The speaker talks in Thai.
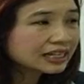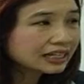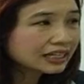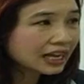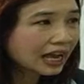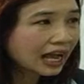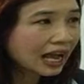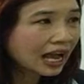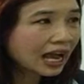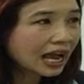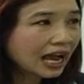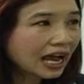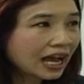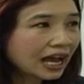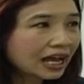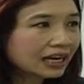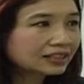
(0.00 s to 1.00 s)
ชการ อดีต
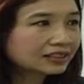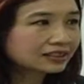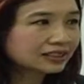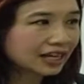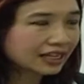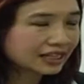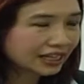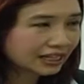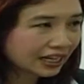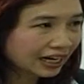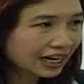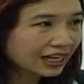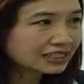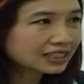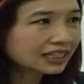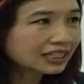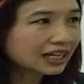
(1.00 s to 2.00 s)
ข้าราชการอดีตข้า
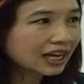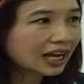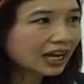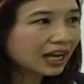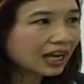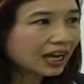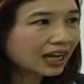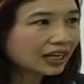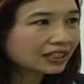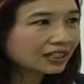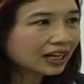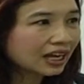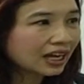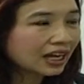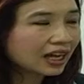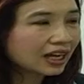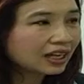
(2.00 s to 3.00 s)
ราชการ
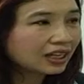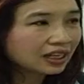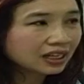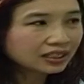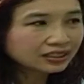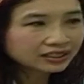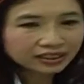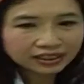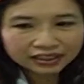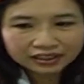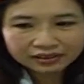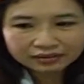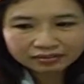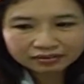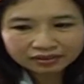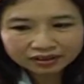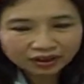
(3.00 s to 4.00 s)
นะคะ ที่
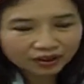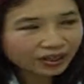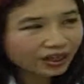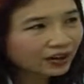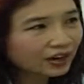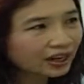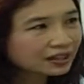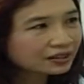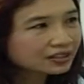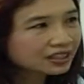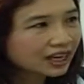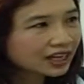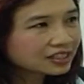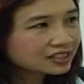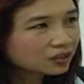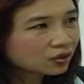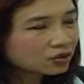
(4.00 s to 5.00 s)
เขาเรียกอะไรใช้
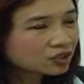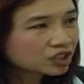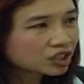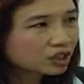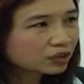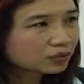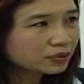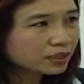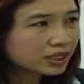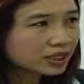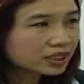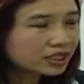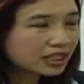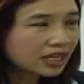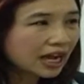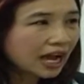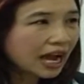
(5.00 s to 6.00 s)
โซเชียลมี
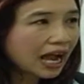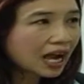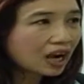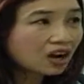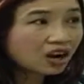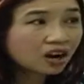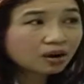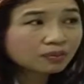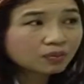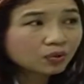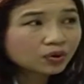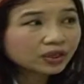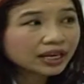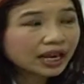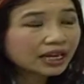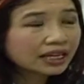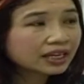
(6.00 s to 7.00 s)
เดียหาข้อมูล
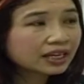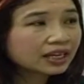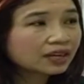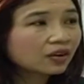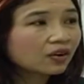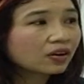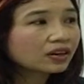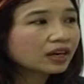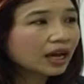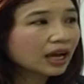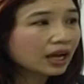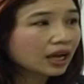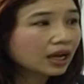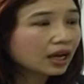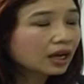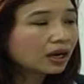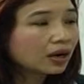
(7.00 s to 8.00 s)
นั่นนี่น่นนะคะ
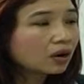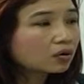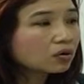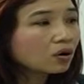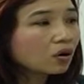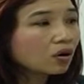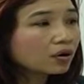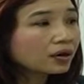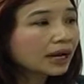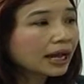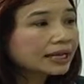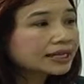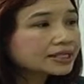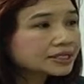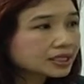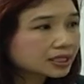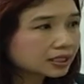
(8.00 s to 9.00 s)
แล้วก็นัด
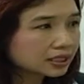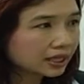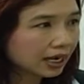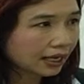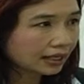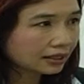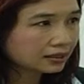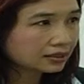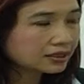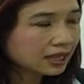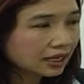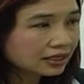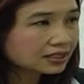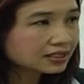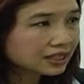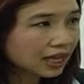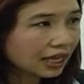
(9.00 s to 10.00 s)
เจอกันสั
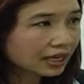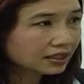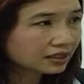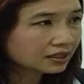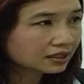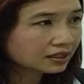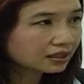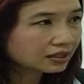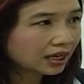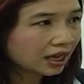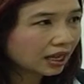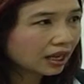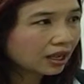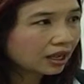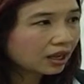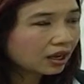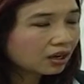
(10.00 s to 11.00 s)
งสรรค์นะ
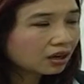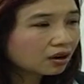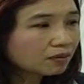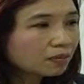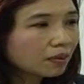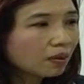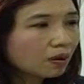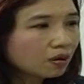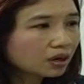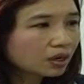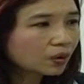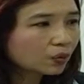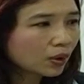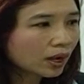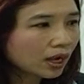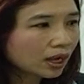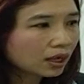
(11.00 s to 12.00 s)
คะเขาบอกเลย
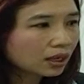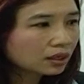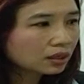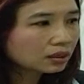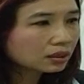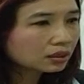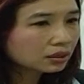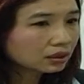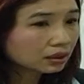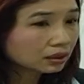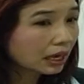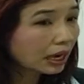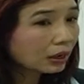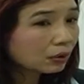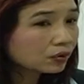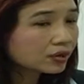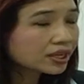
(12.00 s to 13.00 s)
ว่า
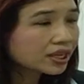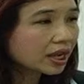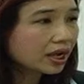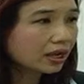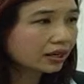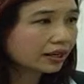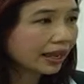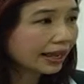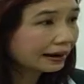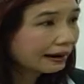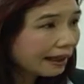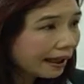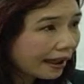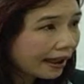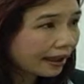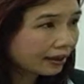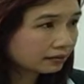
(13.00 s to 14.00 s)
เขาเนี่ยแข็งแร
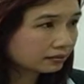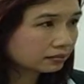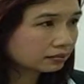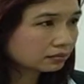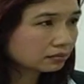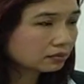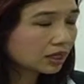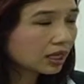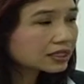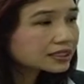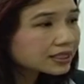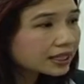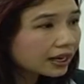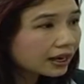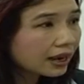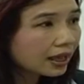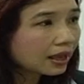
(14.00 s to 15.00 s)
งกรเก
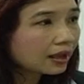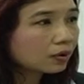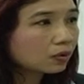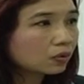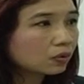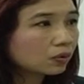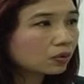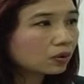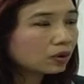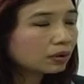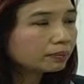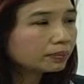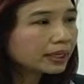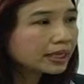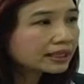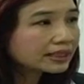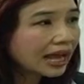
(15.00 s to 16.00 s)
ษียณเร็ว
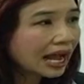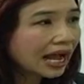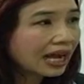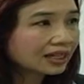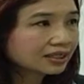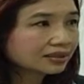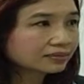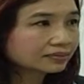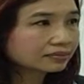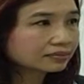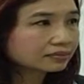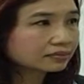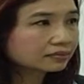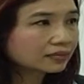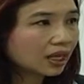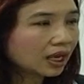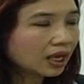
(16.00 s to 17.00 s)
มีตัง
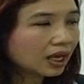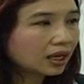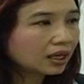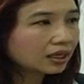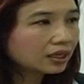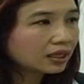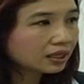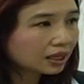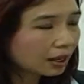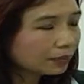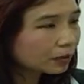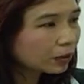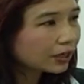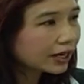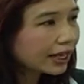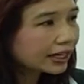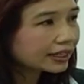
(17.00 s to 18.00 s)
นะคะขับร
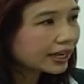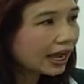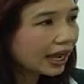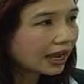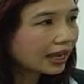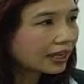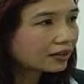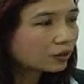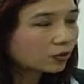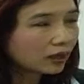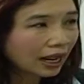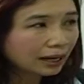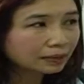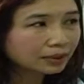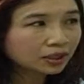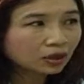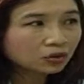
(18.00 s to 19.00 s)
ถเองได้ลูกหลา
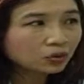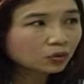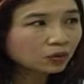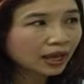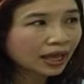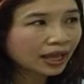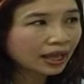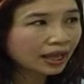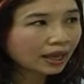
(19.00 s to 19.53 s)
นไม่ต้องดูแล